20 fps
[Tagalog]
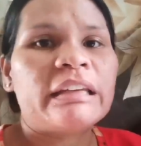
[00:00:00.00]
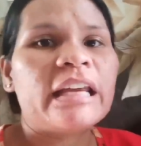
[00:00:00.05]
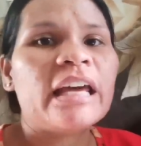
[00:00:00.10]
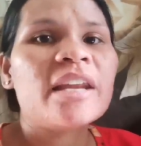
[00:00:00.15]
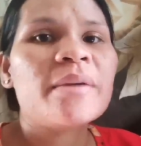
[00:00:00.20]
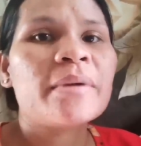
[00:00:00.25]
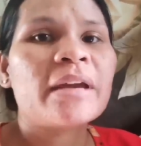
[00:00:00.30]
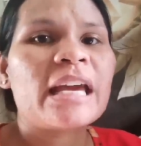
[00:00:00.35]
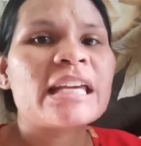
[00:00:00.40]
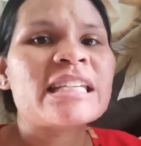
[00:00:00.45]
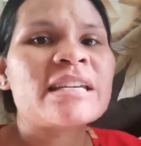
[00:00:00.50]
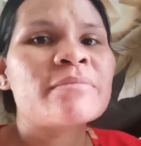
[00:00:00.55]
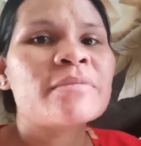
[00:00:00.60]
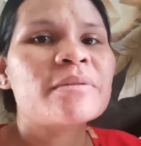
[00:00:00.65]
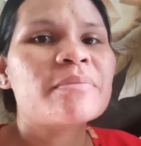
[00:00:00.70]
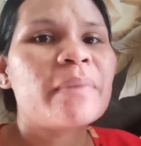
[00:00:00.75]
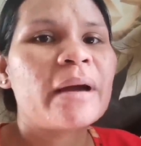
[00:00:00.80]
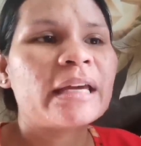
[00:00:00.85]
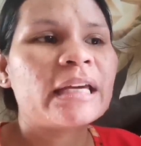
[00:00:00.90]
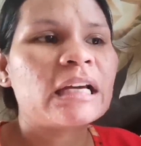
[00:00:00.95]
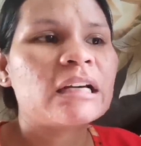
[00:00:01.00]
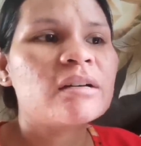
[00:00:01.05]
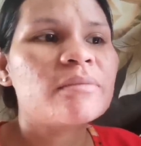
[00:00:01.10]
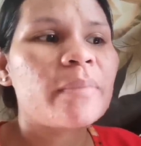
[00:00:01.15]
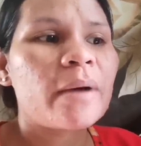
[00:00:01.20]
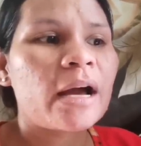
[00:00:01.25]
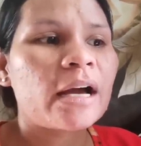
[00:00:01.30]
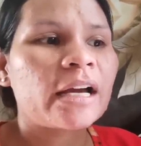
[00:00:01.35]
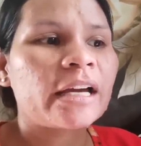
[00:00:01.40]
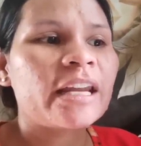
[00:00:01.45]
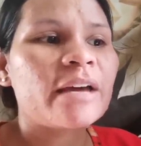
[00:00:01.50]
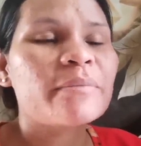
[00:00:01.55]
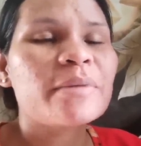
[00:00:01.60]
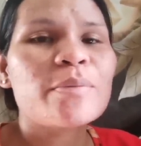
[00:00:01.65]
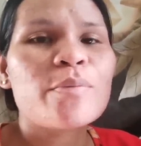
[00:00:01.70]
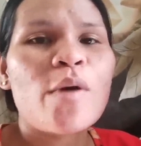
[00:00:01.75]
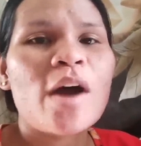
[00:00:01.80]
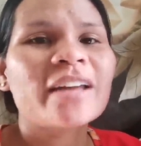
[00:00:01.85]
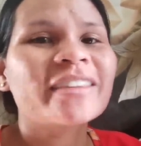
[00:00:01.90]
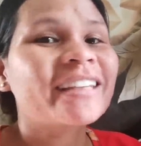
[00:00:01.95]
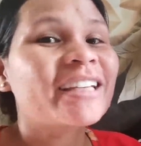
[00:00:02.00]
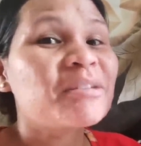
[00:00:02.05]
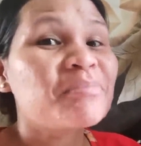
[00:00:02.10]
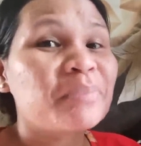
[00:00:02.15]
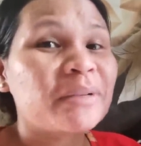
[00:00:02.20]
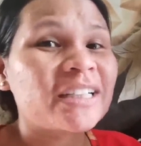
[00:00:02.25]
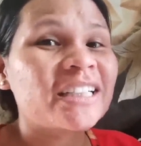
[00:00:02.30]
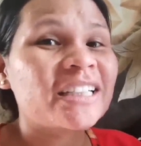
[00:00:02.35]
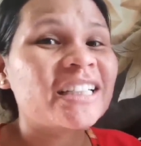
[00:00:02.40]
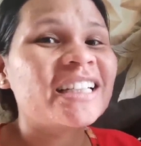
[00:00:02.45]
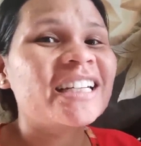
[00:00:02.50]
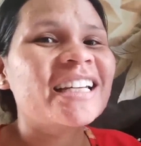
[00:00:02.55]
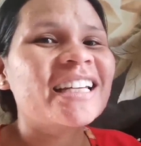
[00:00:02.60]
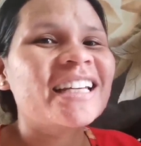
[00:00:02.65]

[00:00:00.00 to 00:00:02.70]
Diyan na guys, among bay nga guba kay nami buhaton pod.